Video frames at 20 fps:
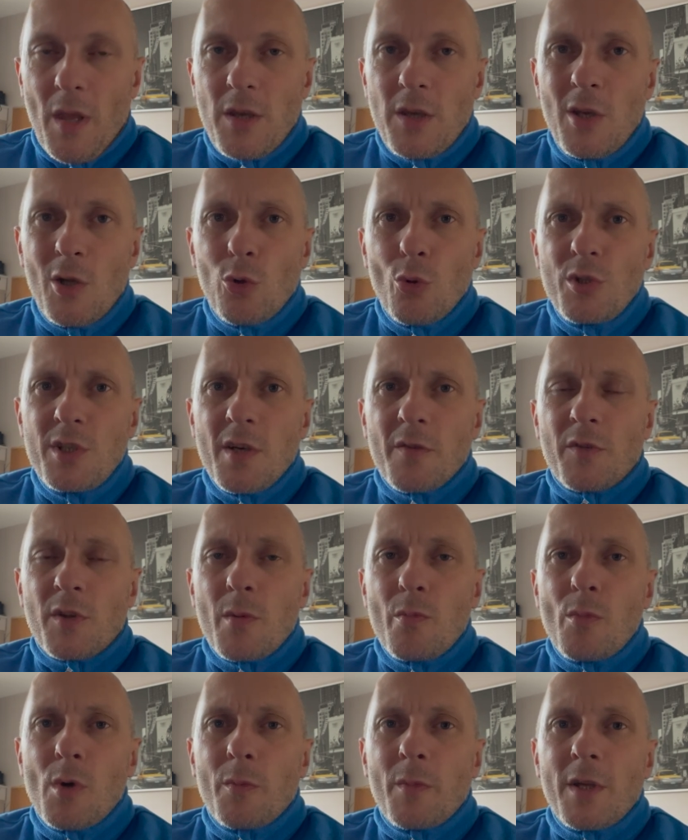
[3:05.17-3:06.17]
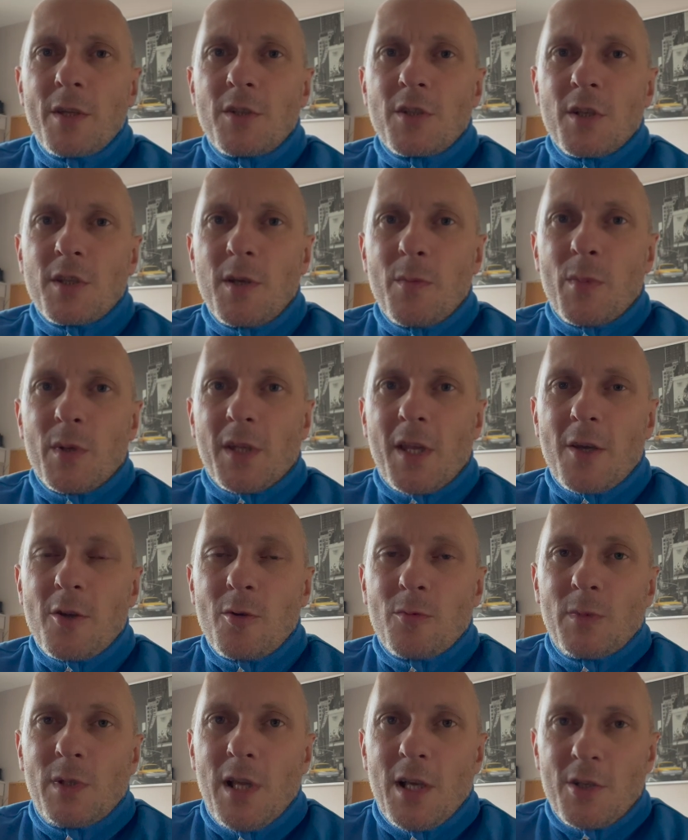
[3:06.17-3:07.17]
I ludzie w tym momencie nie
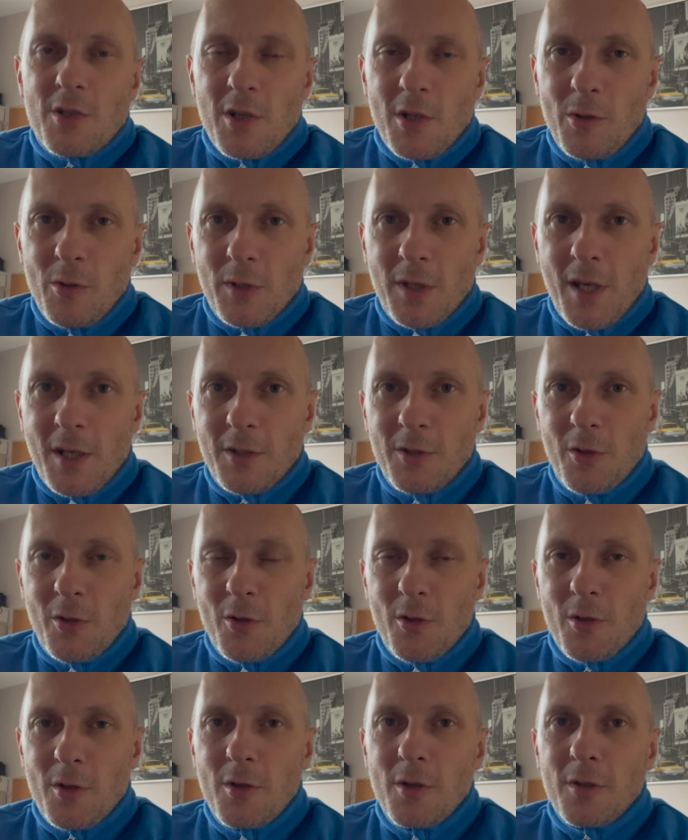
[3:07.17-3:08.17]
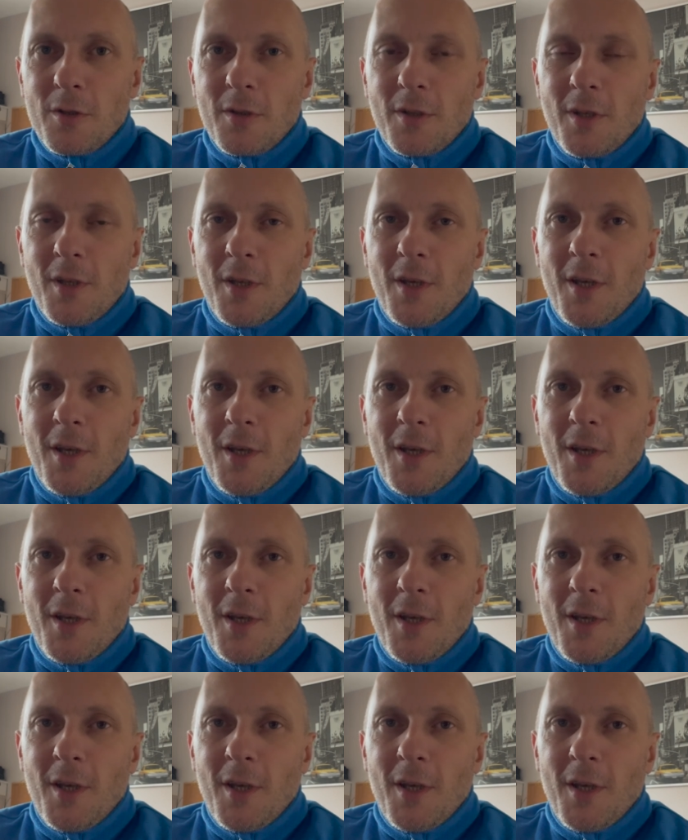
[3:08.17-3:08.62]
pytają, dlaczego tak drogo.